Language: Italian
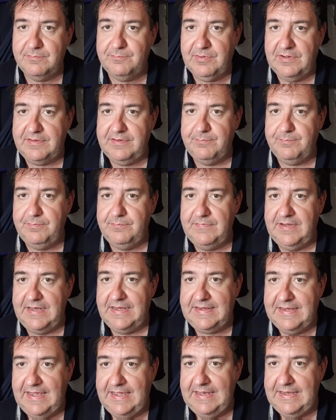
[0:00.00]
in part-
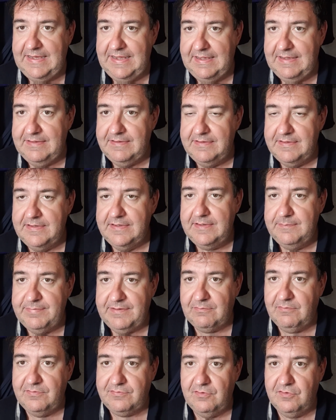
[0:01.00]
dall'Italia
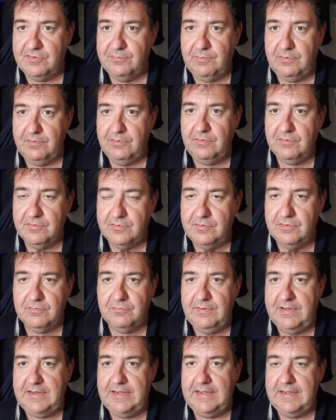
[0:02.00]
per questo nostro prodotto,
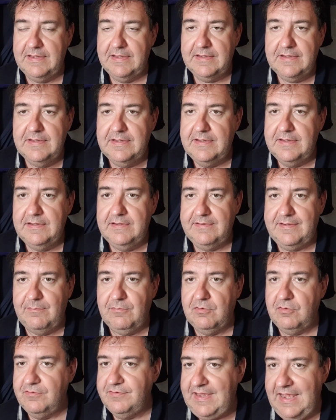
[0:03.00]
quindi
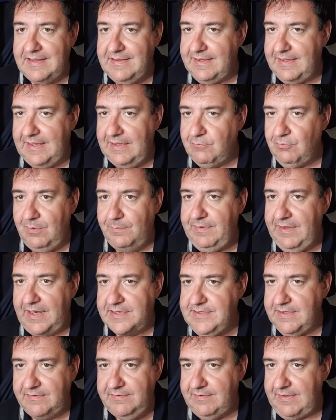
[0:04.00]
siamo contenti che tu l'abbia
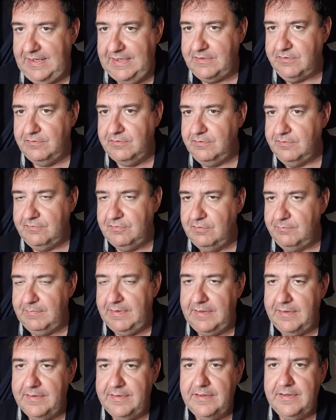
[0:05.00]
recensito.
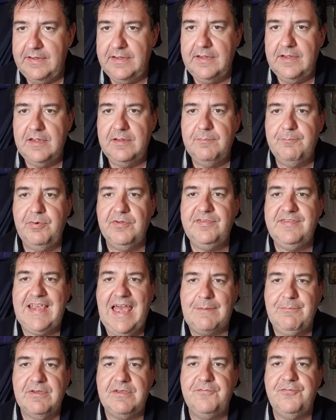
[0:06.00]
Insomma,
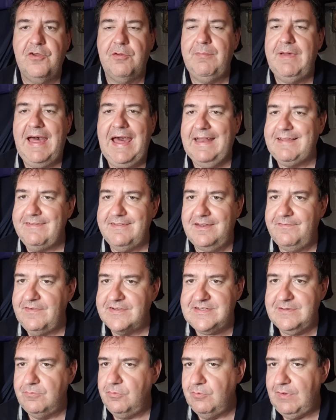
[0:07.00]
possiamo informarti se ne
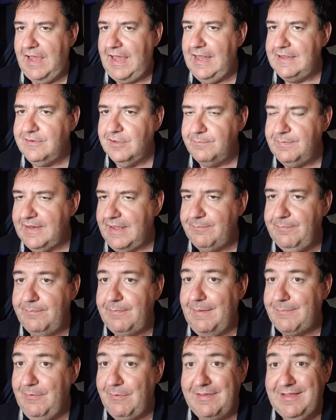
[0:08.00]
facciamo un altro, perché
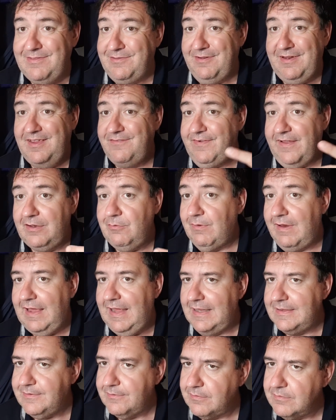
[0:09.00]
abbiamo intenzione di farne un
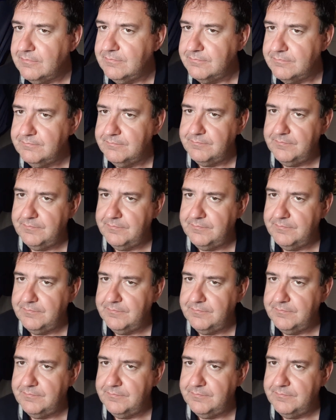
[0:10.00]
altro,